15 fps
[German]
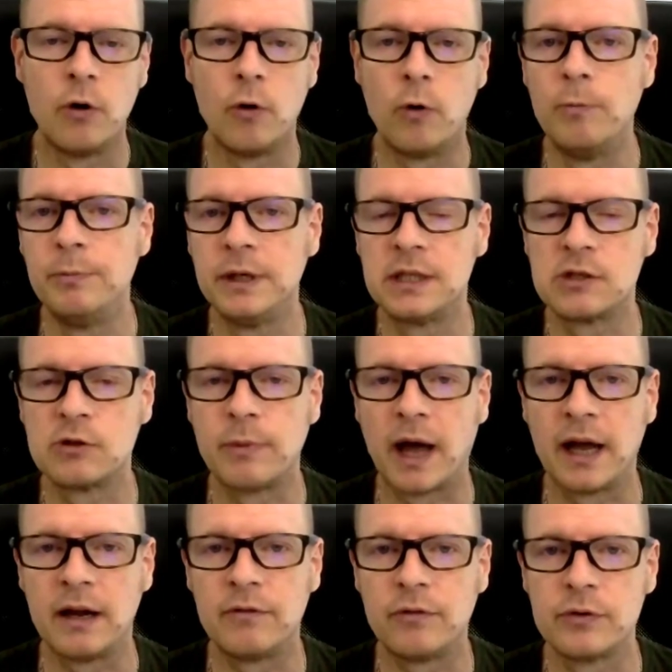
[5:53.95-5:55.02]
um mich zu
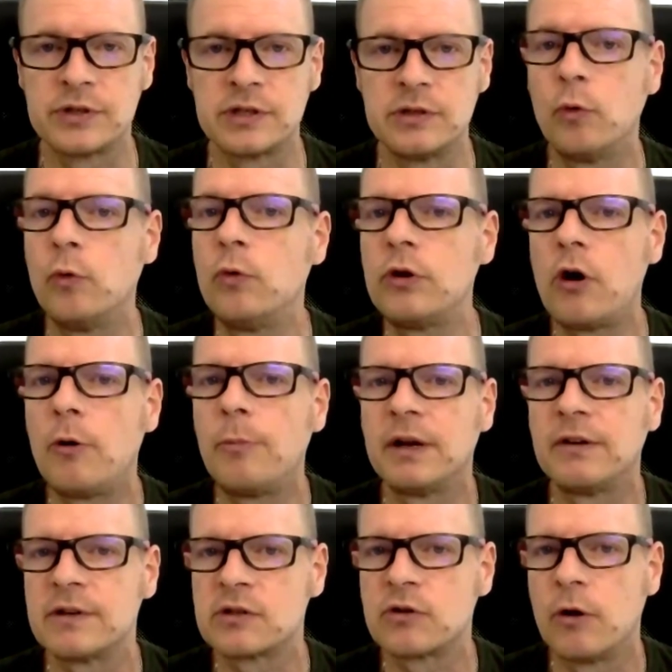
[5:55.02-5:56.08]
beeinflussen oder ob
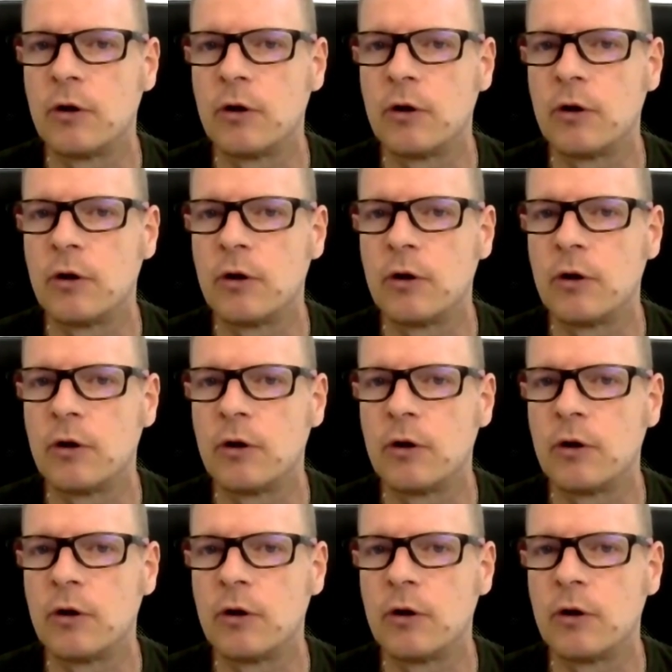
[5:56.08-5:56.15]
etwas